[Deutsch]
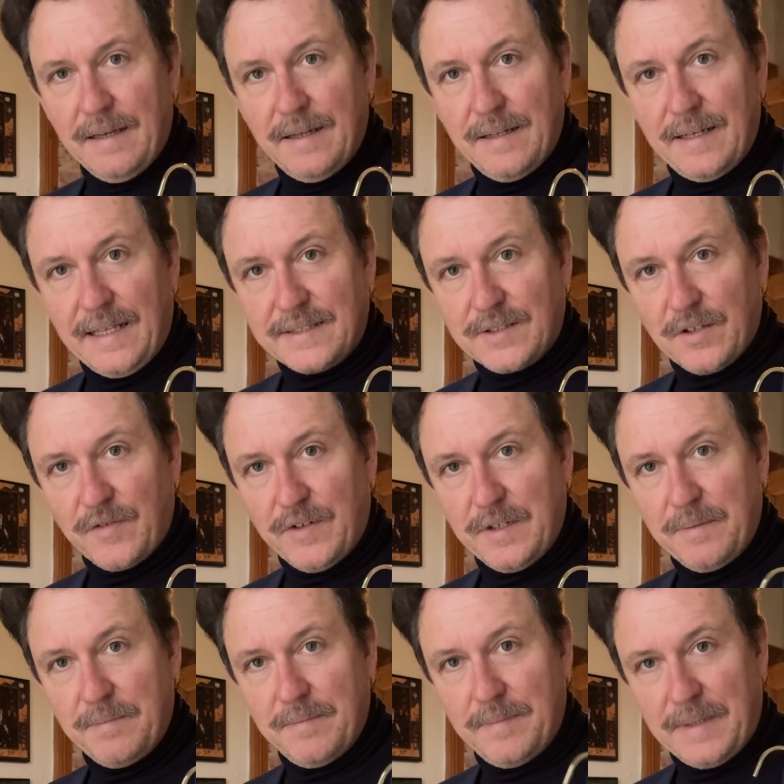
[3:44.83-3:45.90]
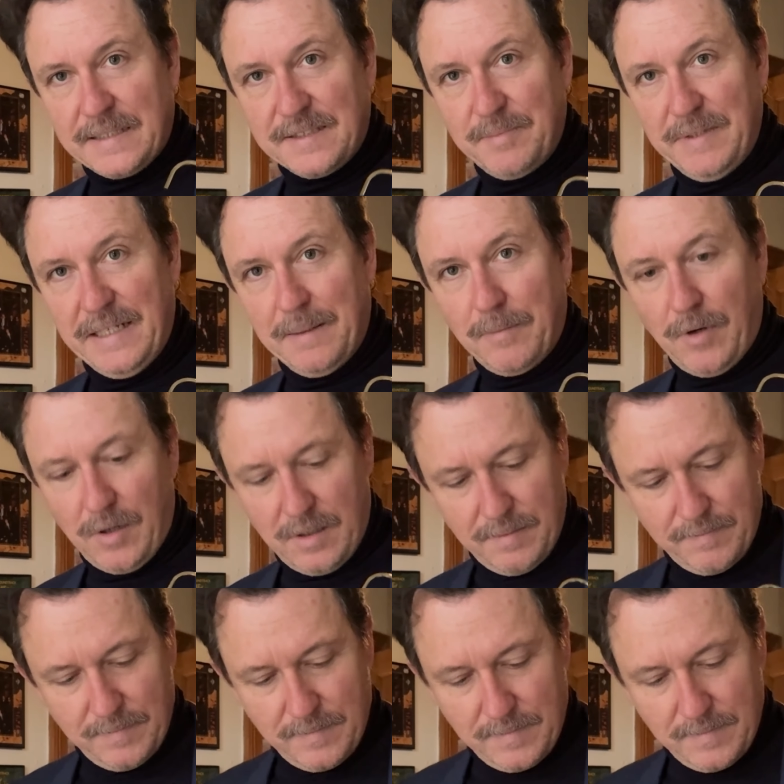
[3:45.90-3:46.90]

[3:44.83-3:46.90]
Äh, lasst euch von dem Maximilian Mock